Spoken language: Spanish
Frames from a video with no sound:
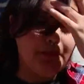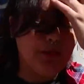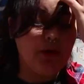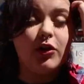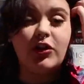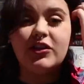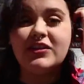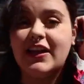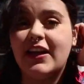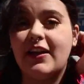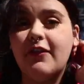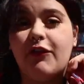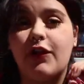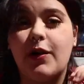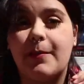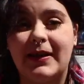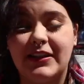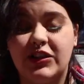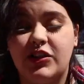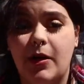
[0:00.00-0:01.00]
puedo conseguir
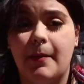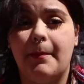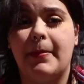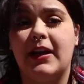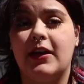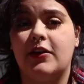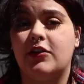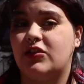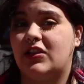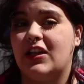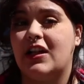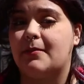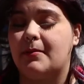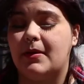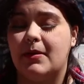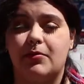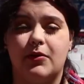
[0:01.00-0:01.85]
información para anotarme?